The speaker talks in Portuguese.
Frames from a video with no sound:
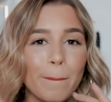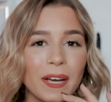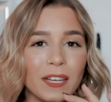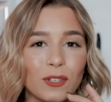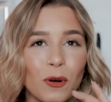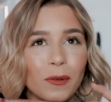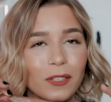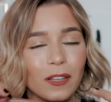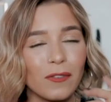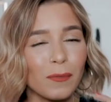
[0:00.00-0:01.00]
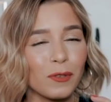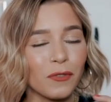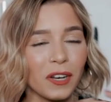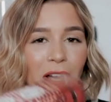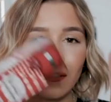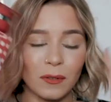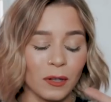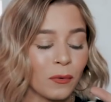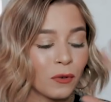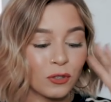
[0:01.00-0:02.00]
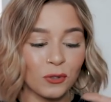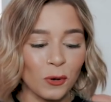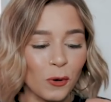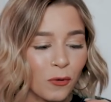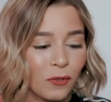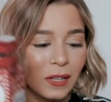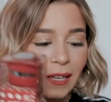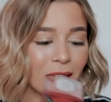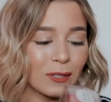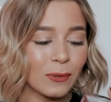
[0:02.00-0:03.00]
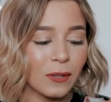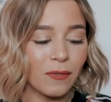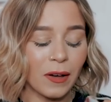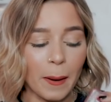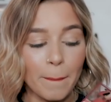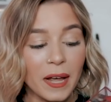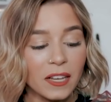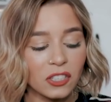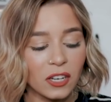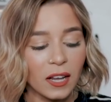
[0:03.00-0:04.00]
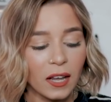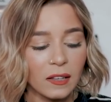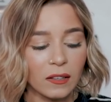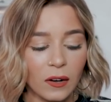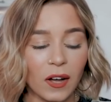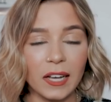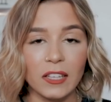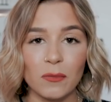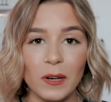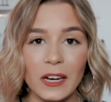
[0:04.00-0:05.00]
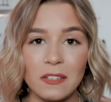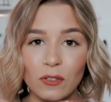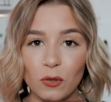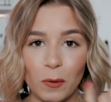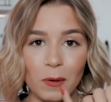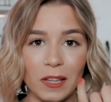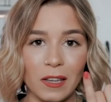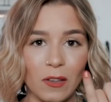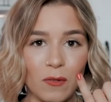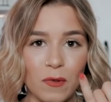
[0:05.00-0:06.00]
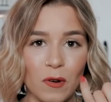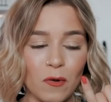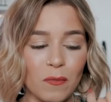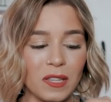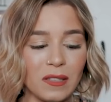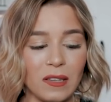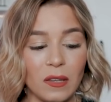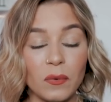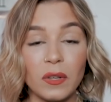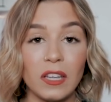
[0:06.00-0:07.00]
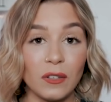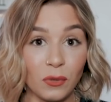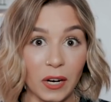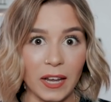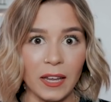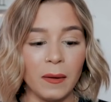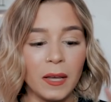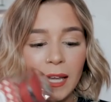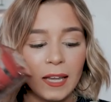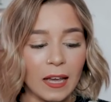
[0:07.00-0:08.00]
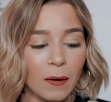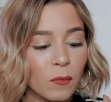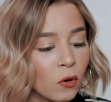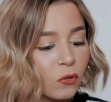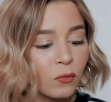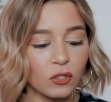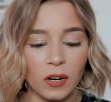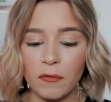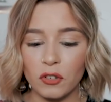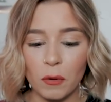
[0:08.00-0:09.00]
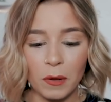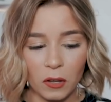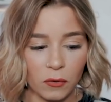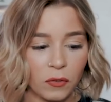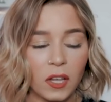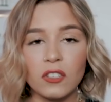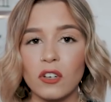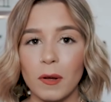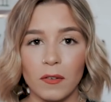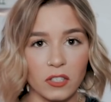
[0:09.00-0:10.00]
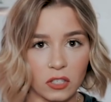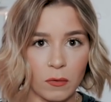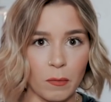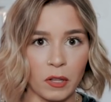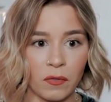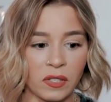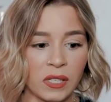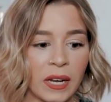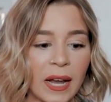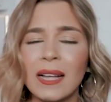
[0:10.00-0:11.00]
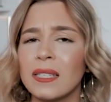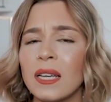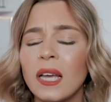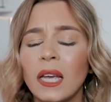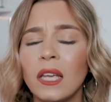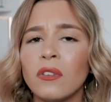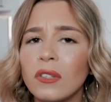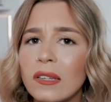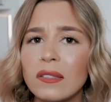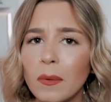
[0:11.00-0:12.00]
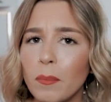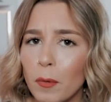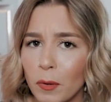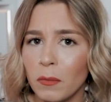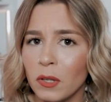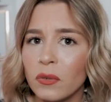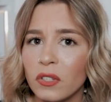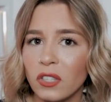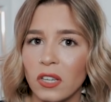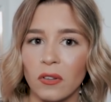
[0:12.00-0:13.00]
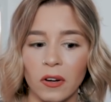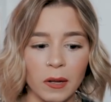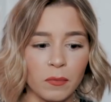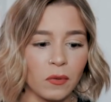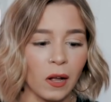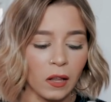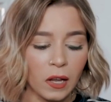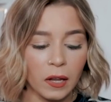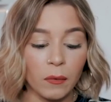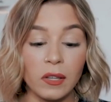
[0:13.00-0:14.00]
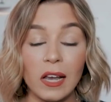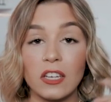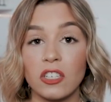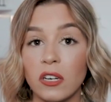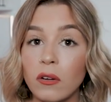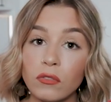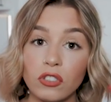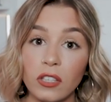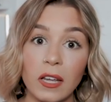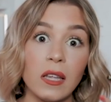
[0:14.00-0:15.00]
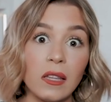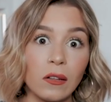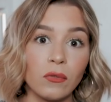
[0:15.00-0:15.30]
mas como entretanto tivemos o feriado, eu hoje estou com o feeling que é segunda-feira. Mas de qualquer das maneiras, eu experimentei aqui no meu mindinho e adorei. E quero muito mostrar-vos como é que eu fiz, como é que vocês também podem fazer em casa. E não tem que ser propriamente com este kit, ok, pessoal? Eu, aliás, não testei ainda a